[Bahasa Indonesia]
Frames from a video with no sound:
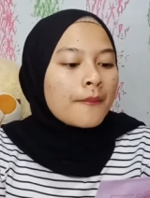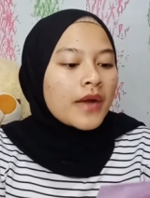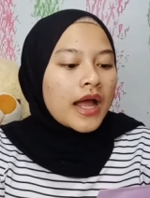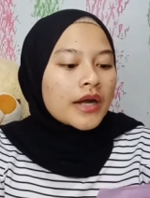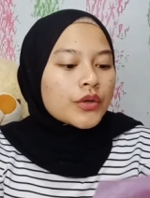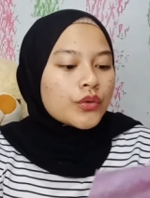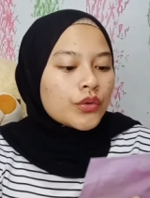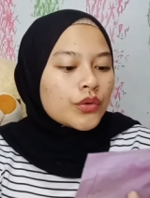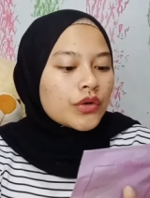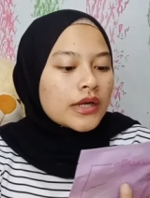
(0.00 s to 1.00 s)

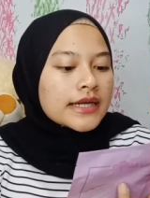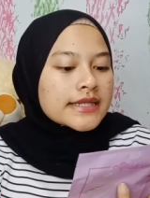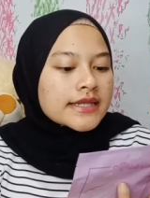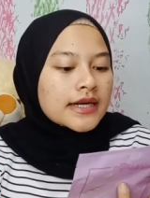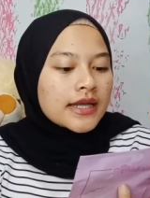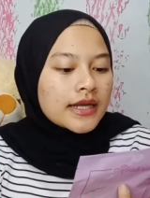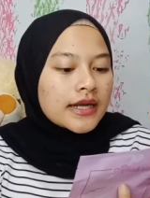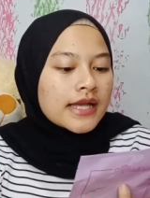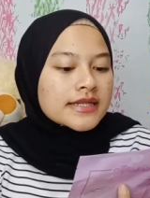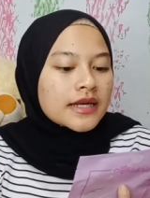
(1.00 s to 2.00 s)
mengandung
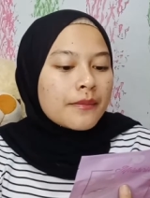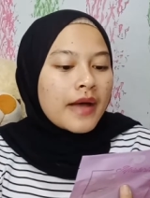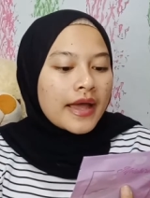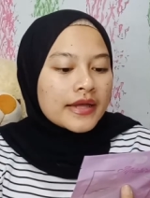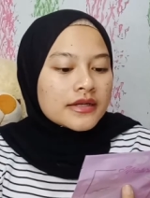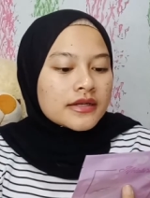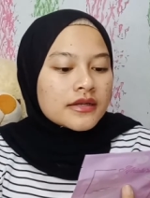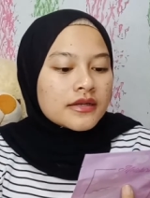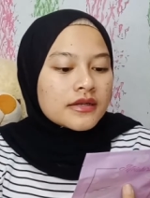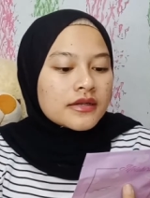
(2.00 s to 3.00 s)
gliserin, niacinamide,
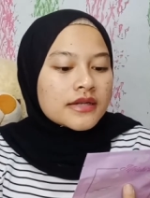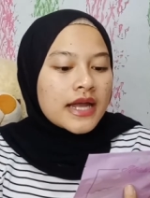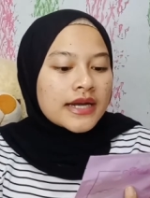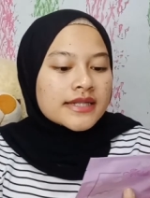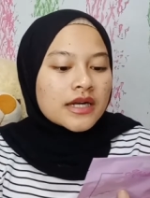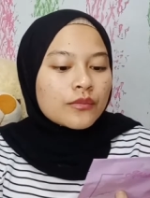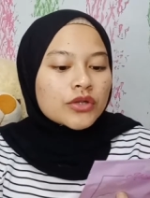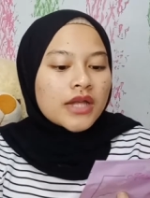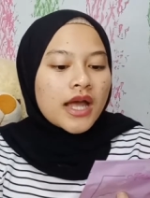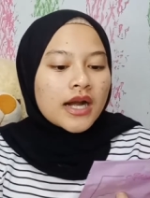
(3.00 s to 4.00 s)
dan ekstra
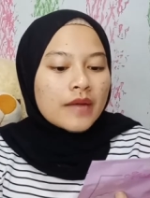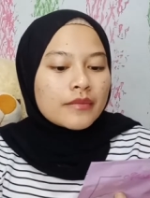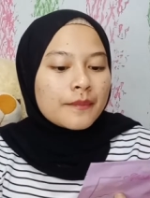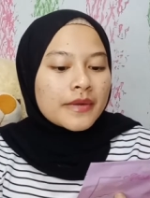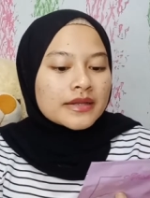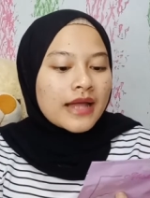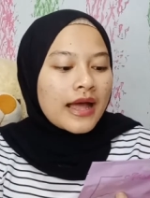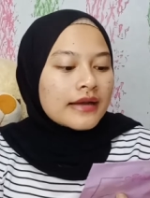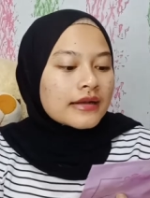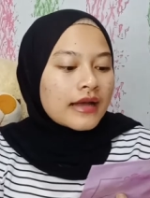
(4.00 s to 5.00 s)
mutiara
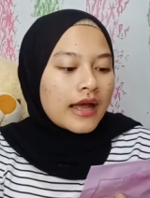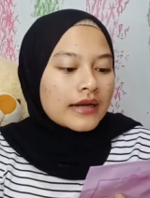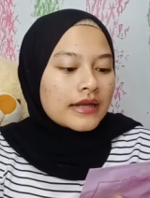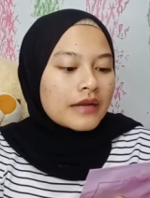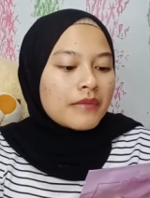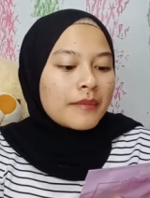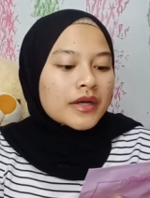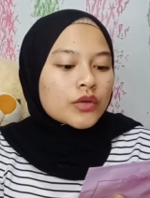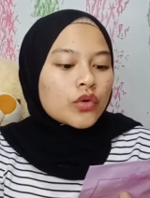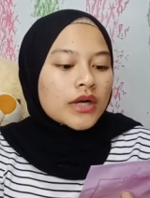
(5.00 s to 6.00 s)
mempertahankan
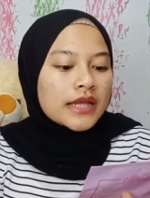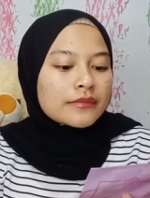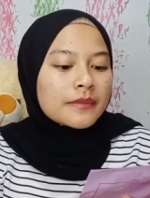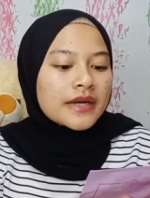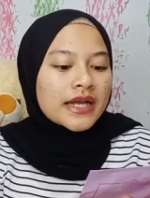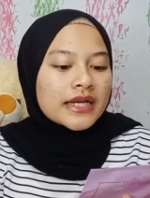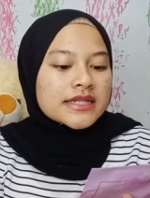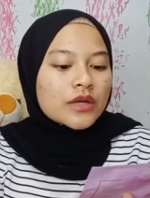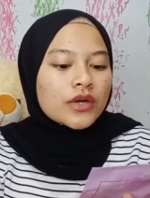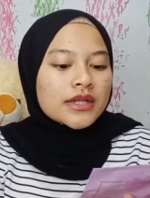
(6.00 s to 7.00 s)
kelembapan kulit, memberikan
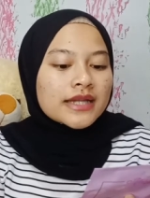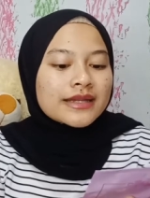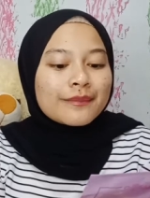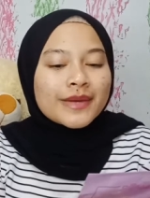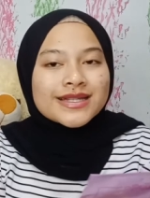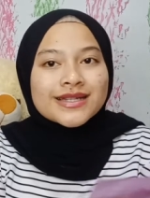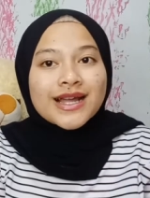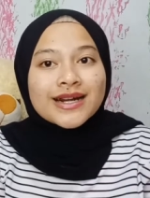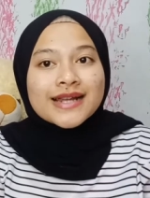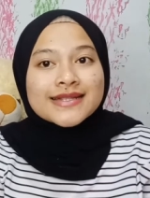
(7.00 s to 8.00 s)
hasil kulit yang tampak
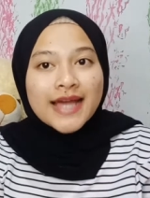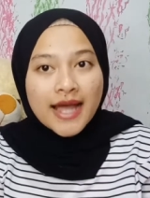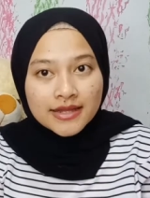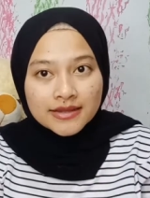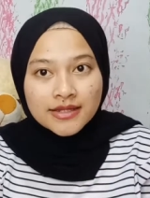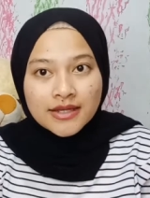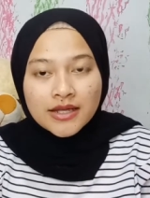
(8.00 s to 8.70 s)
segar dan sehat.